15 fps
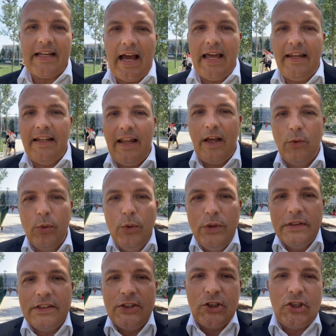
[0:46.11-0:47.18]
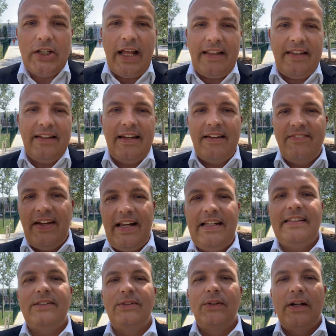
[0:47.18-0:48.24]
eine der grünsten Städte der
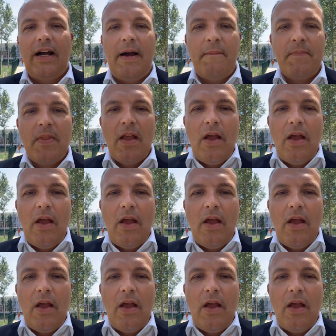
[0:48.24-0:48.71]
Welt sogar.